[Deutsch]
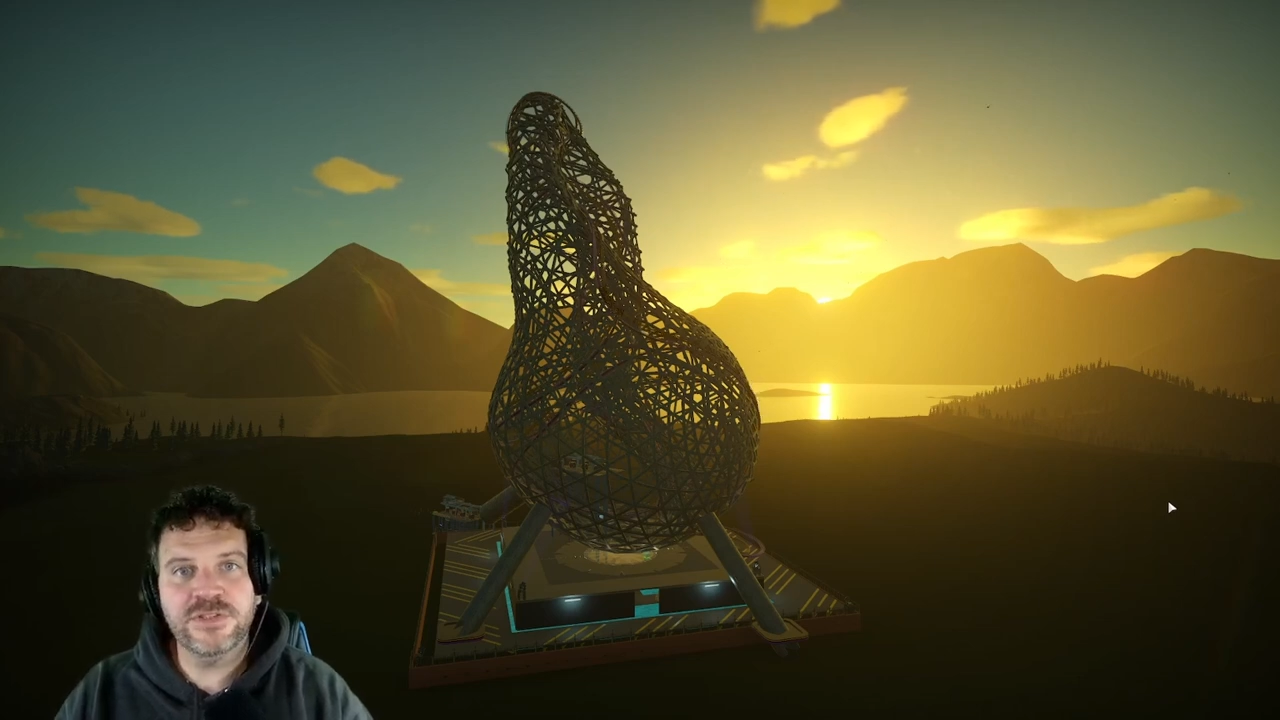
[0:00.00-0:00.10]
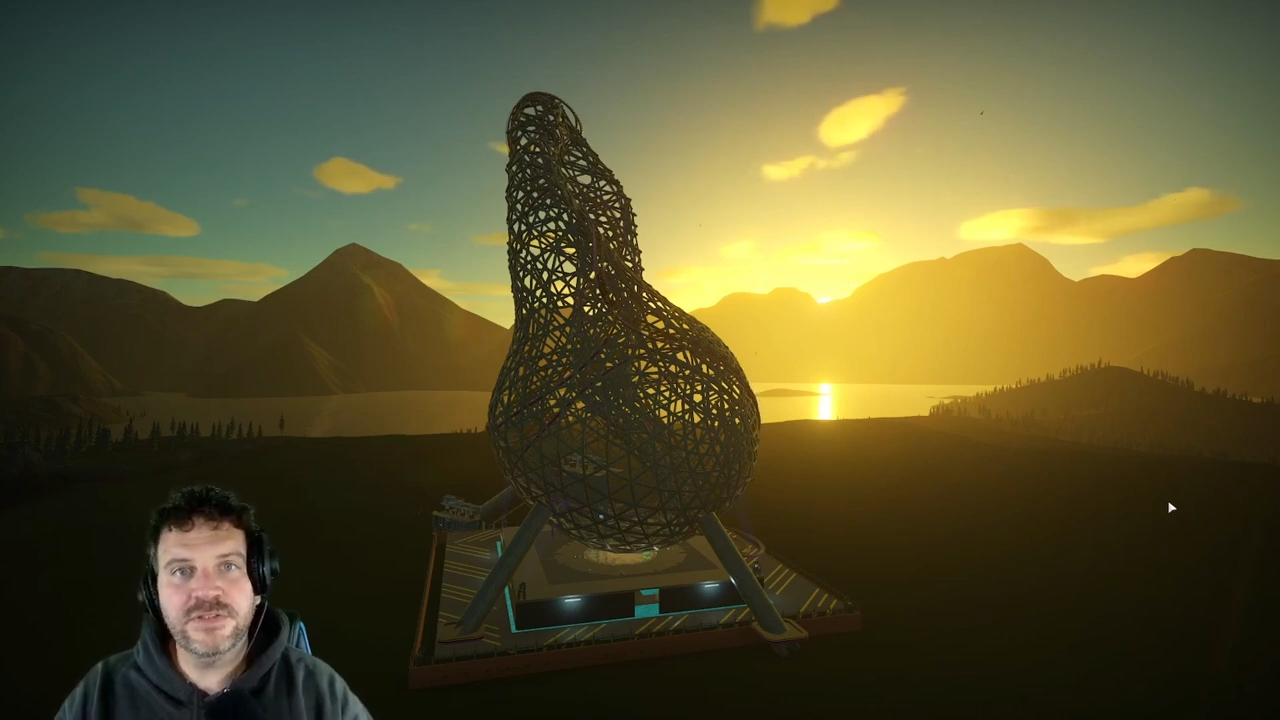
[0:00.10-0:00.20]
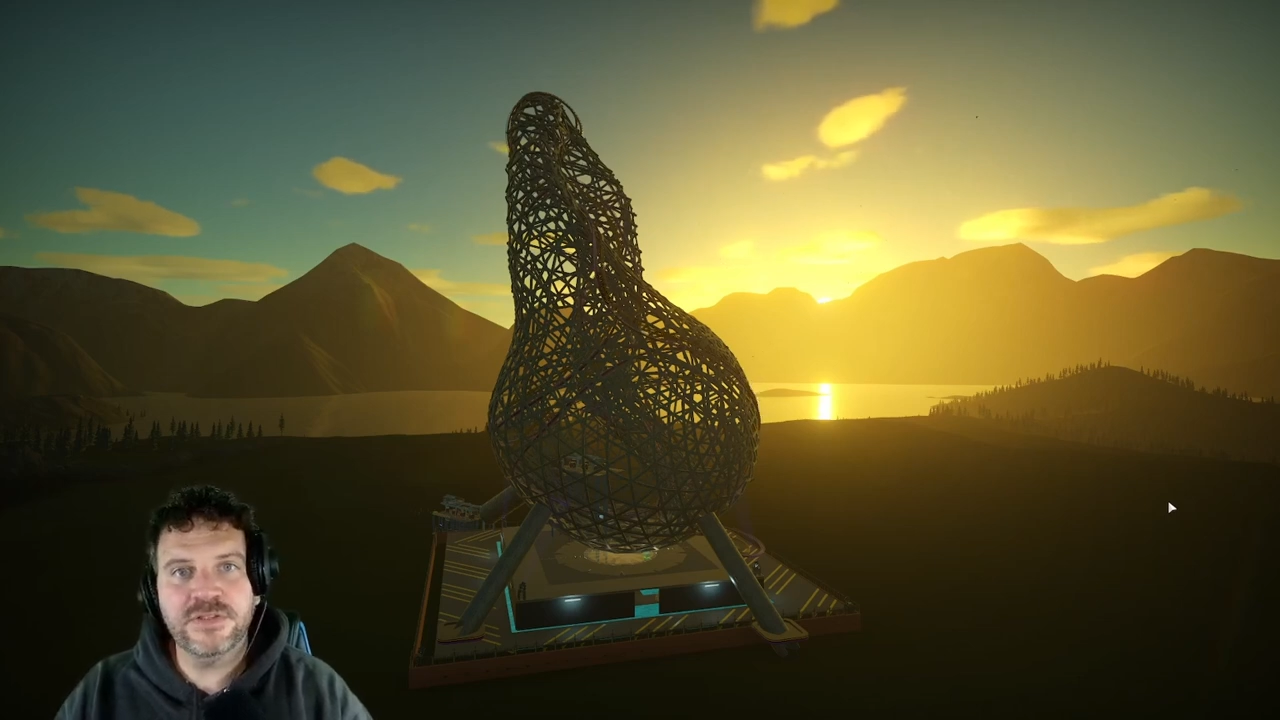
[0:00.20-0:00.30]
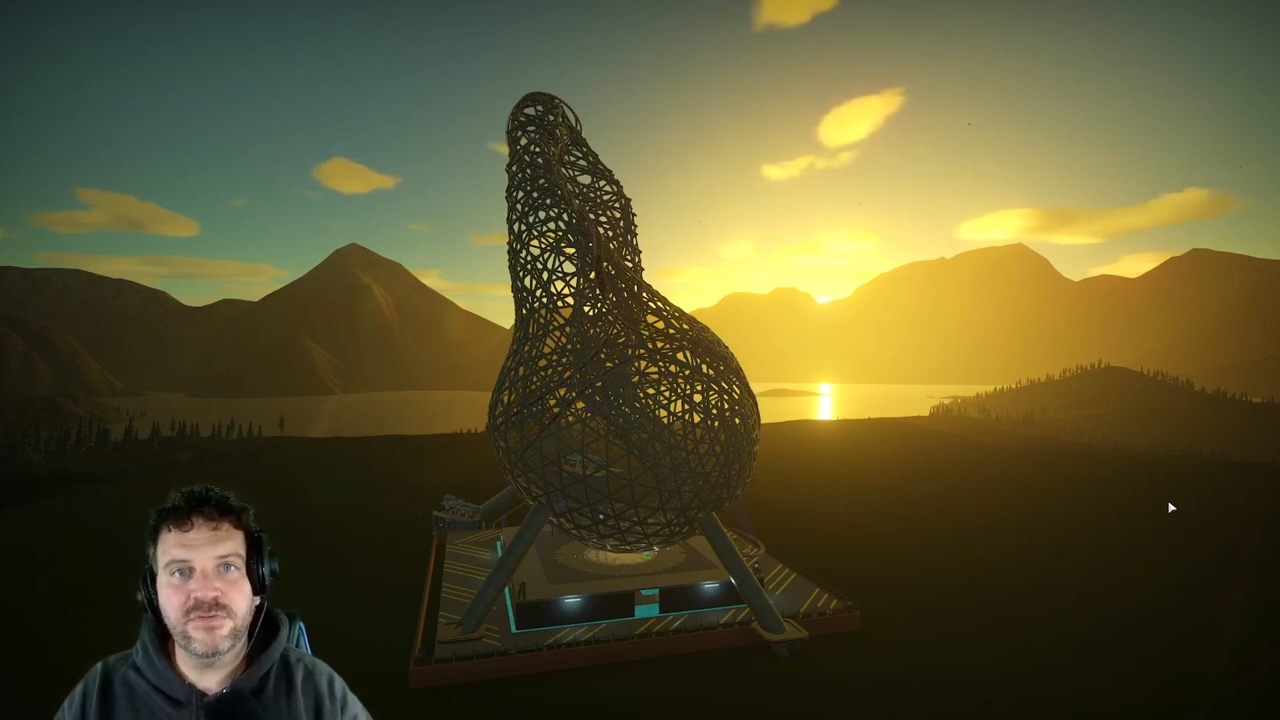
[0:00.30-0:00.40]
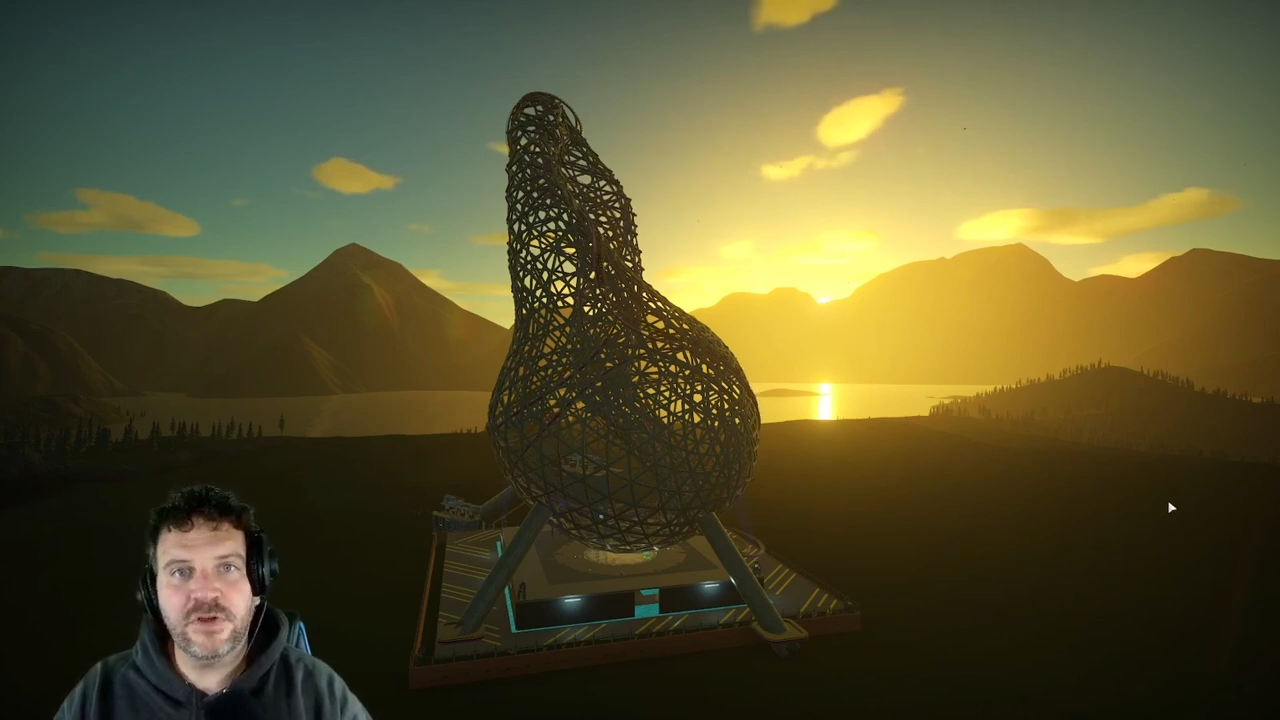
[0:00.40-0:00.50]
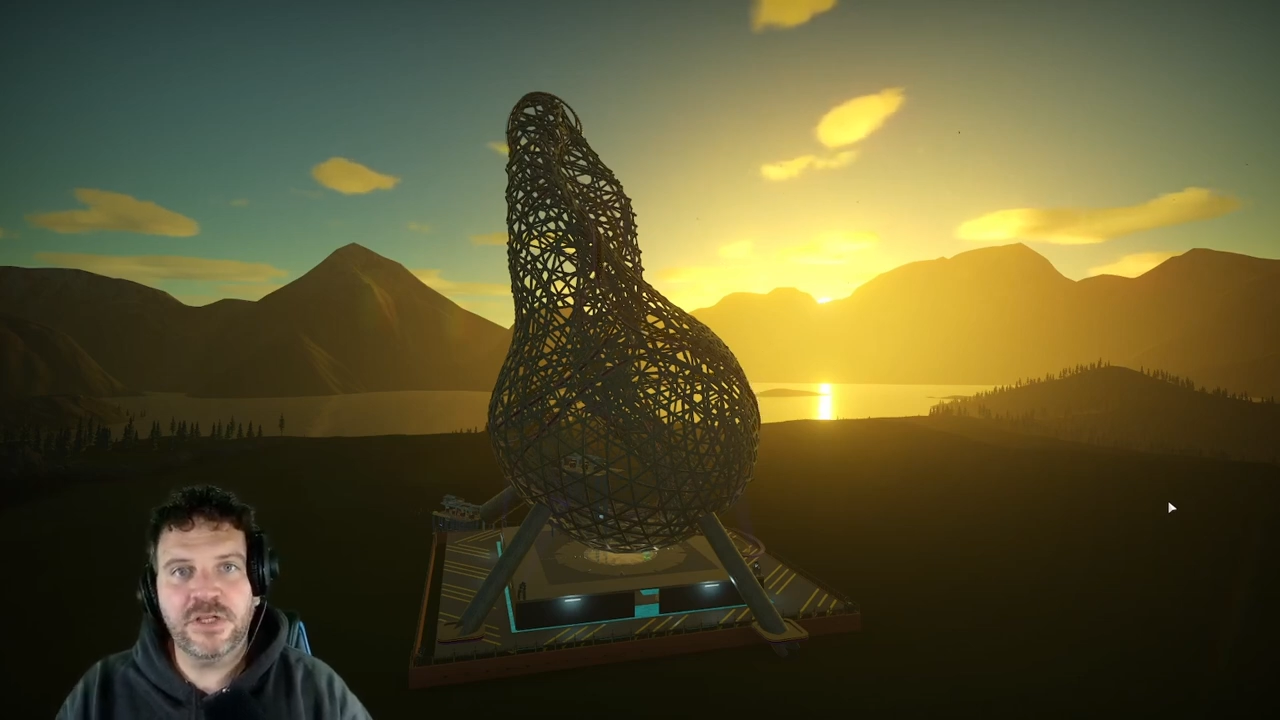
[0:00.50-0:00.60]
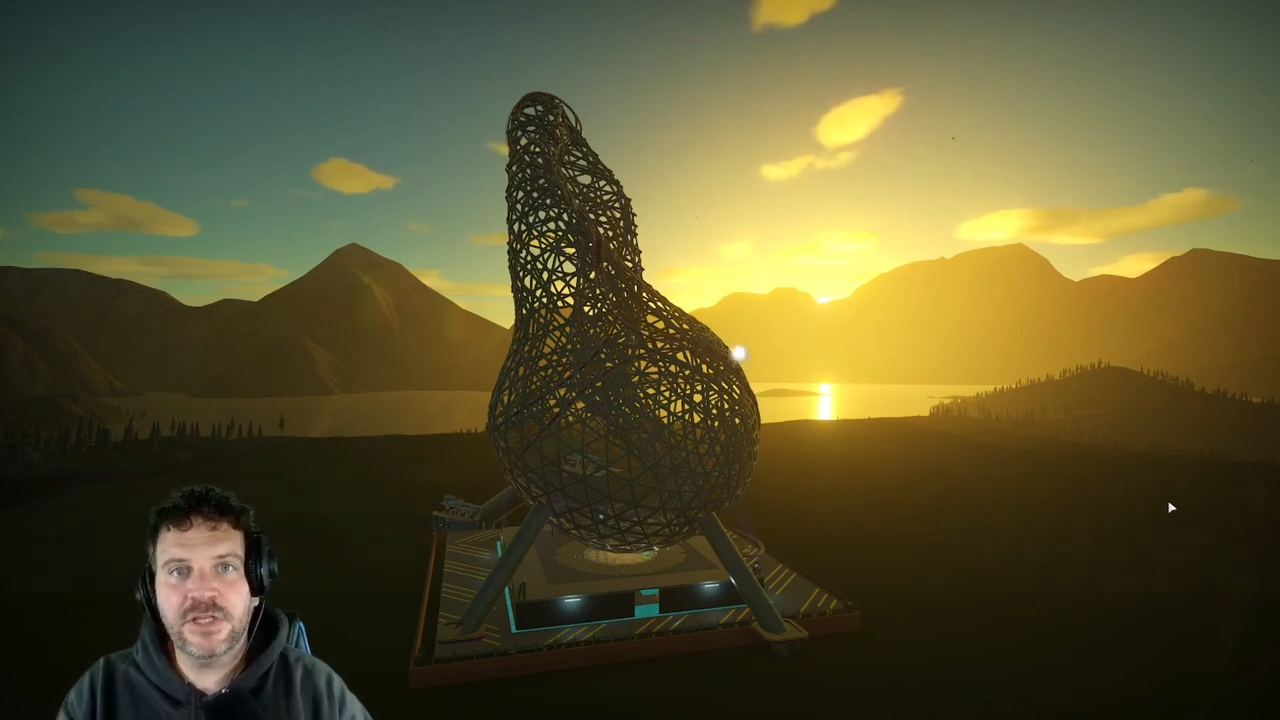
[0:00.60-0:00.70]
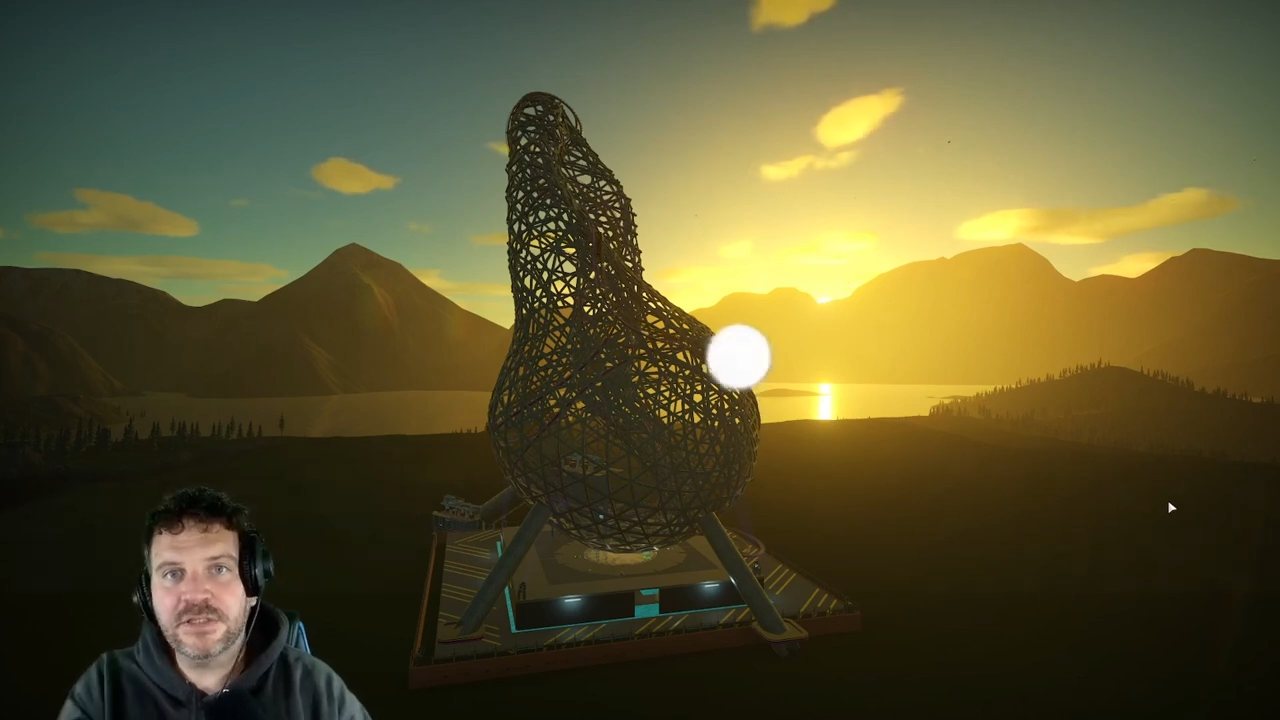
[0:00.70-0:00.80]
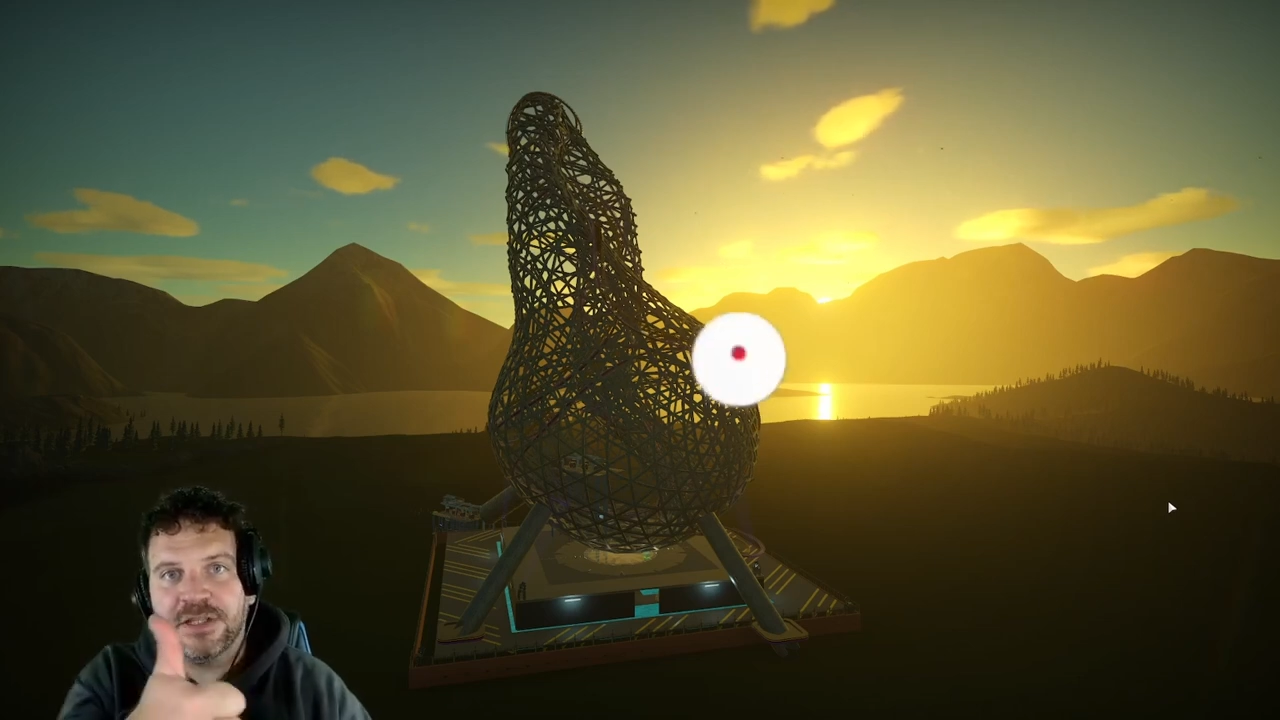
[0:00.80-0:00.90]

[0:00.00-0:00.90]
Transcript: dies gefallen hat,